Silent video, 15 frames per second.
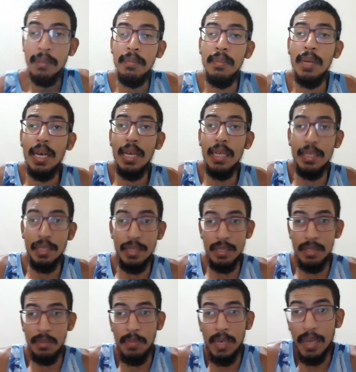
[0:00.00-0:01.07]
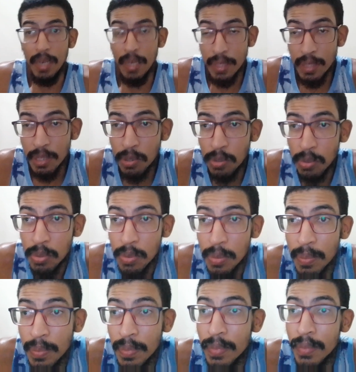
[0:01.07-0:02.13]
Mas, para isso,
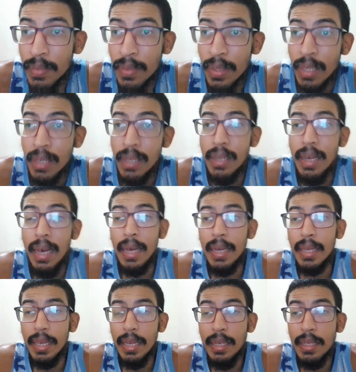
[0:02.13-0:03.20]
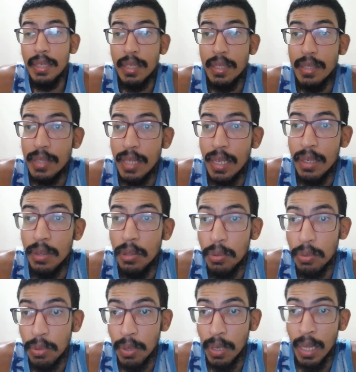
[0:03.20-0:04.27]
aquele que está do
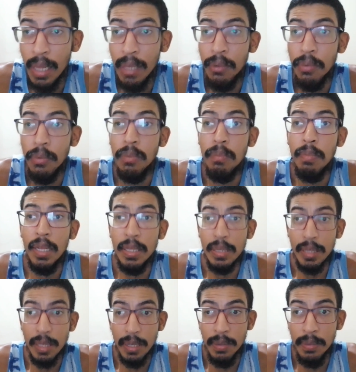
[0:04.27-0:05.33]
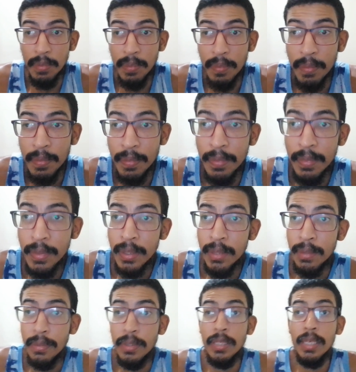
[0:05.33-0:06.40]
outro lado, o patrão,
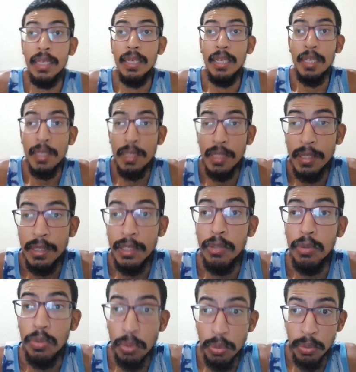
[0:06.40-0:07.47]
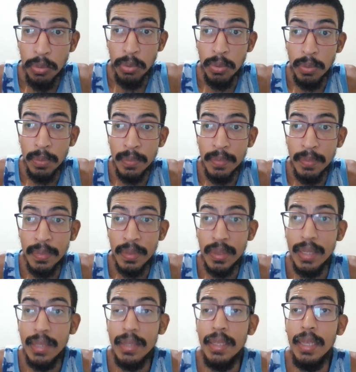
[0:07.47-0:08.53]
o gerente de tudo,
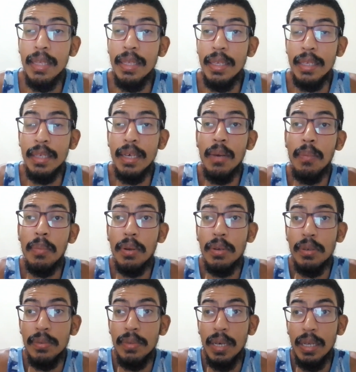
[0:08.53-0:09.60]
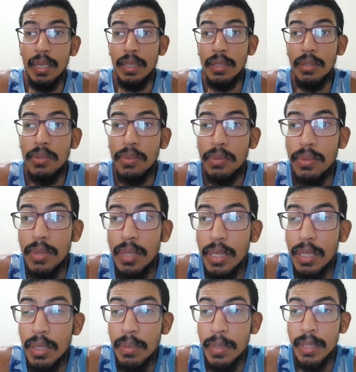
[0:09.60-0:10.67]
tem que aprovar a sua
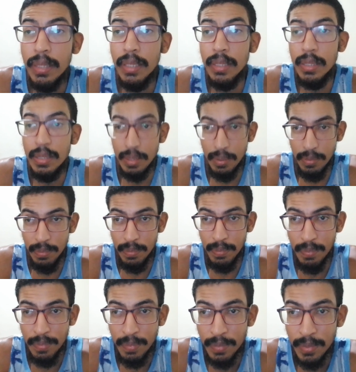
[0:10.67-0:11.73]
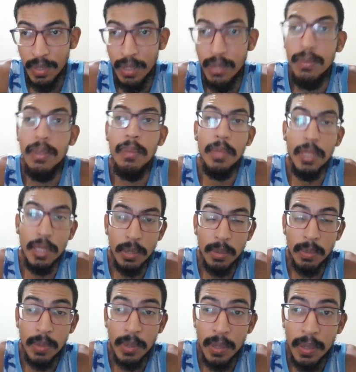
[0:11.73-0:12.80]
limitação, não é
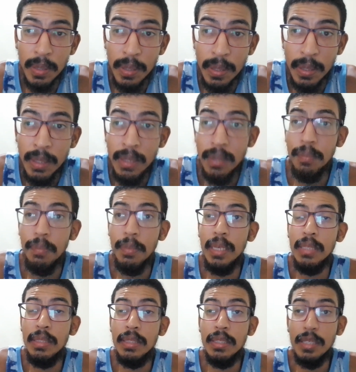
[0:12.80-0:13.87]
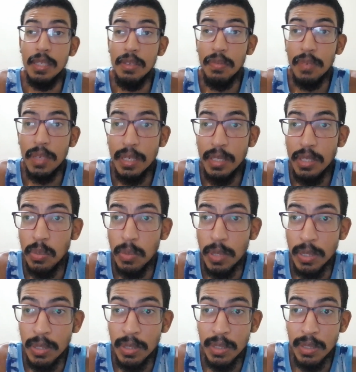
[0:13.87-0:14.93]
mesmo? Mas,
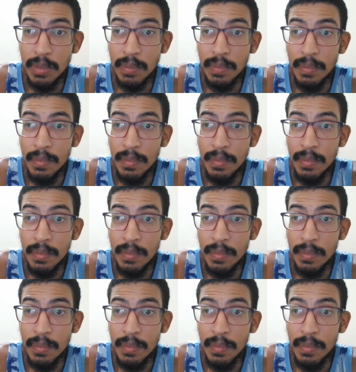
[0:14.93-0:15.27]
infelizmente,